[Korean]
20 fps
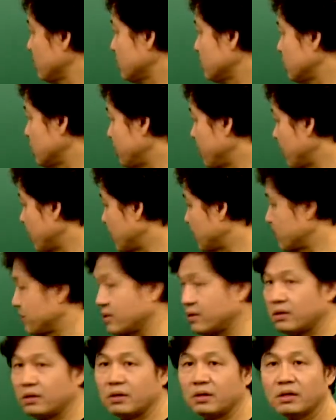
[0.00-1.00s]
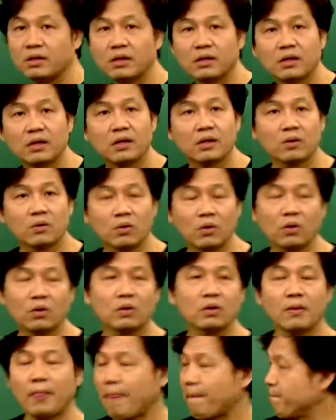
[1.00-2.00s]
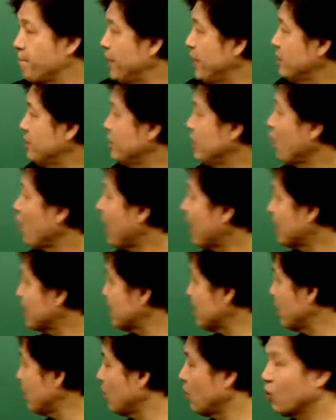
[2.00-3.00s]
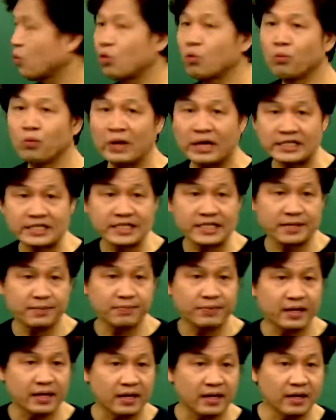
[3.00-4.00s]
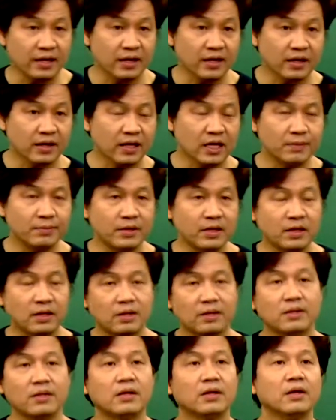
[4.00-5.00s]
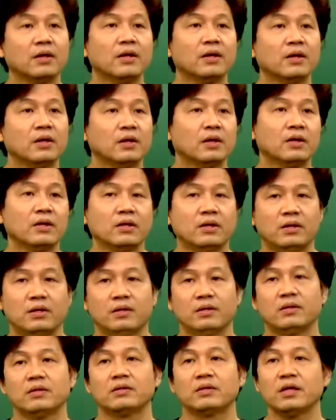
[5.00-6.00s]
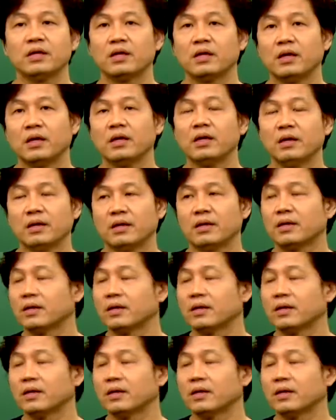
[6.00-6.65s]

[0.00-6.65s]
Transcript: 집에 가서 꼭 페이지를 확인하고 공부하시야 됩니다. 그러면 대개